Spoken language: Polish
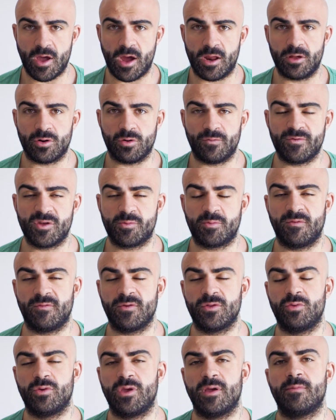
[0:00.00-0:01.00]
ale również
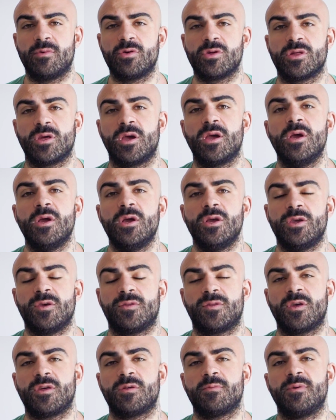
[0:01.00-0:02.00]
powodujemy, że
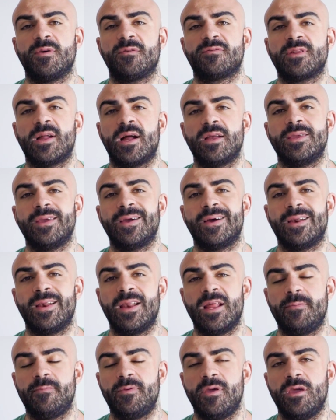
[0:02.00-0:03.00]
jesteśmy w stanie
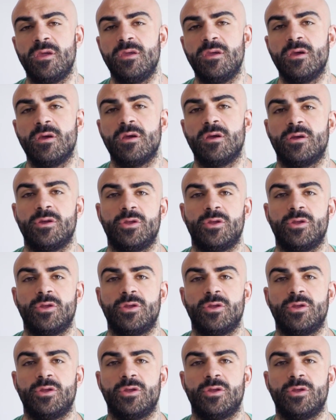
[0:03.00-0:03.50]
lepiej